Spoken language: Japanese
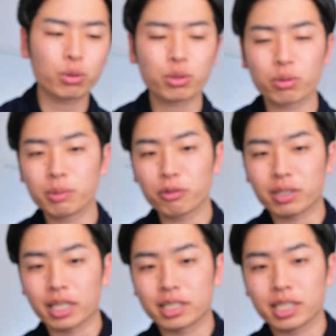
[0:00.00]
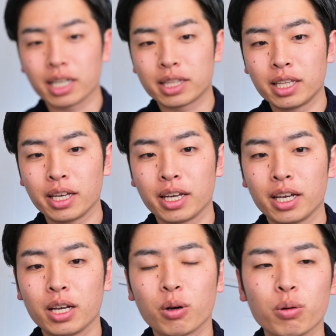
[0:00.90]
のとこにも端子があって、
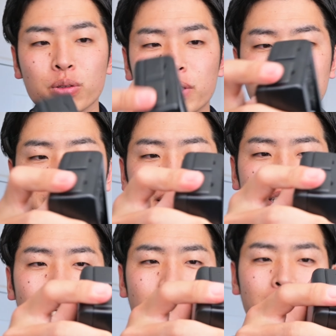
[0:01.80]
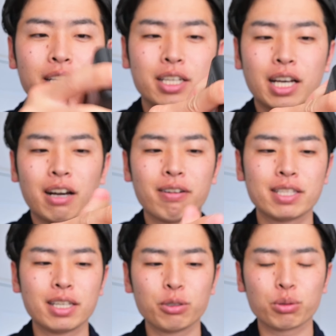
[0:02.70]
この端子が合わ
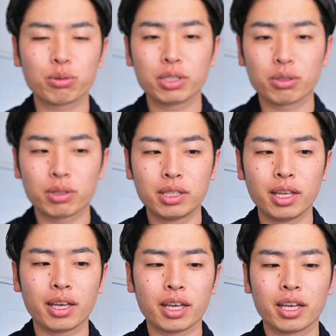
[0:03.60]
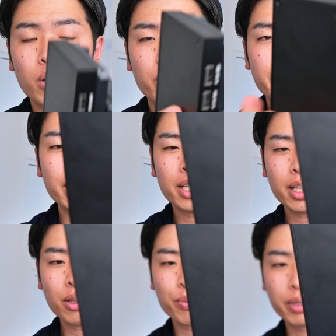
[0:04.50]
さることによって、これね、た
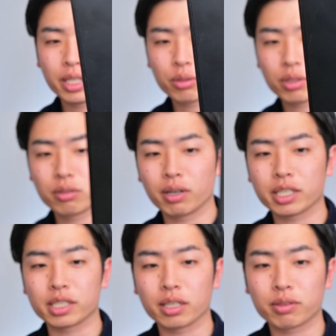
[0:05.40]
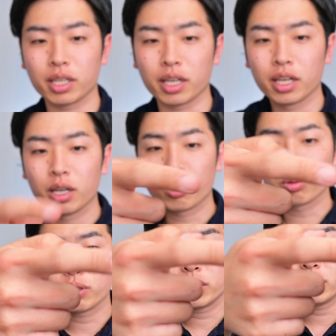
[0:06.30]
だのプレートっていうわけじゃなくて、こ
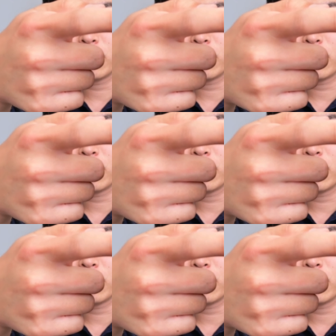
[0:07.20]
の辺に